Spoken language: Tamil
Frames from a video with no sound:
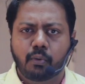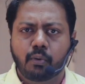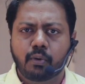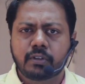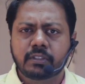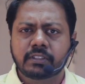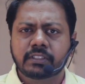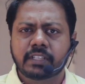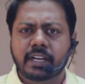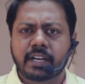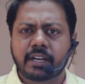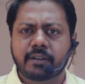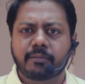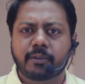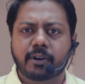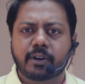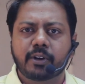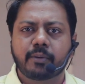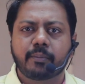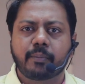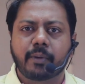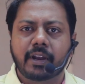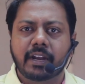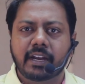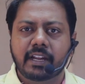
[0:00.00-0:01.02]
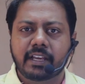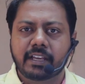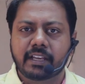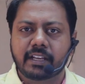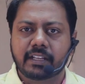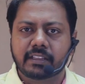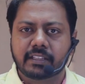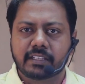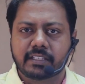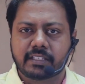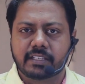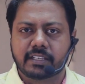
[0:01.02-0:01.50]
ஒரு சைடு மட்டும் பல்லு
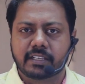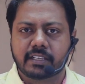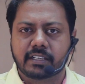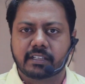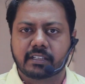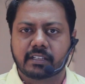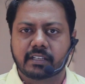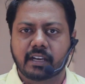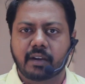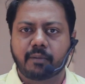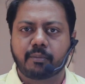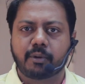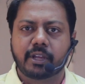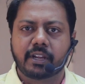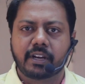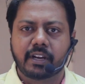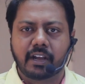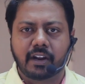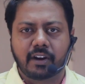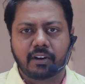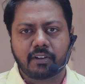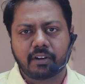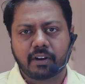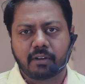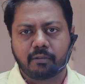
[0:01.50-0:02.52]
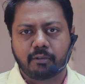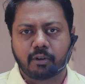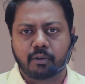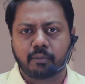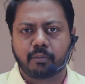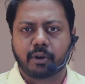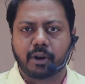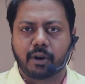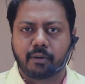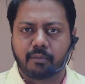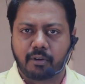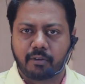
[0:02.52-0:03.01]
இருந்துச்சு அப்படின்னாலும் நமக்கு
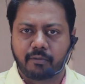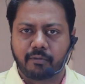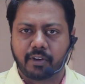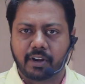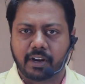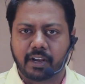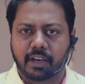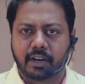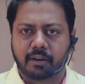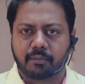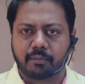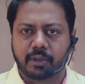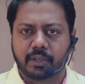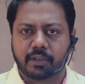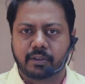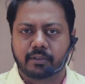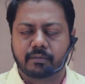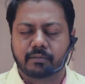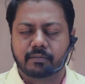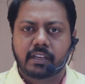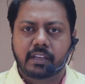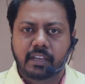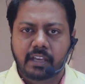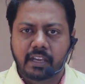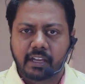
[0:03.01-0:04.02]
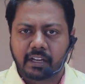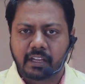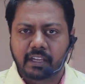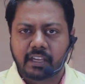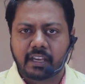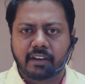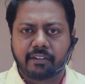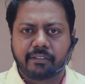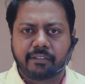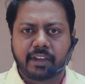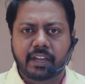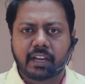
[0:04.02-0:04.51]
ப்ராப்ளம் வர ஆரம்பிக்கும்
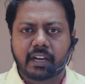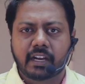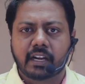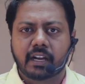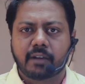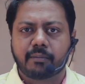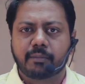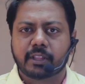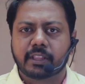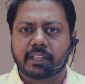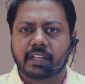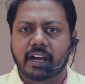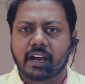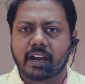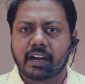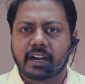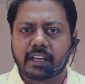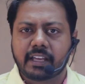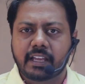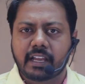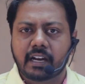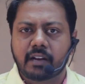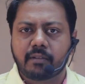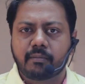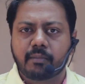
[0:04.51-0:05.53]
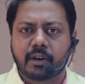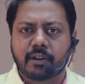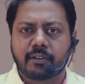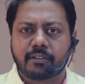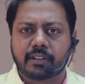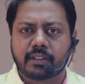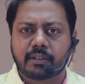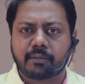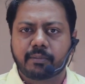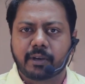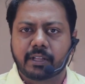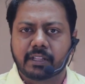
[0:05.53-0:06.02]
இயற்கையாகவே நம்ம தாடை எலும்புல
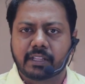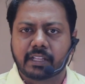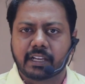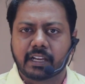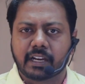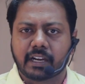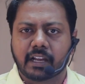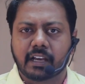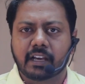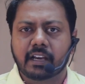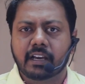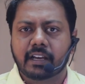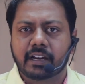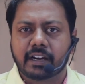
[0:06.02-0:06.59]
வந்து பார்த்தீங்கன்னா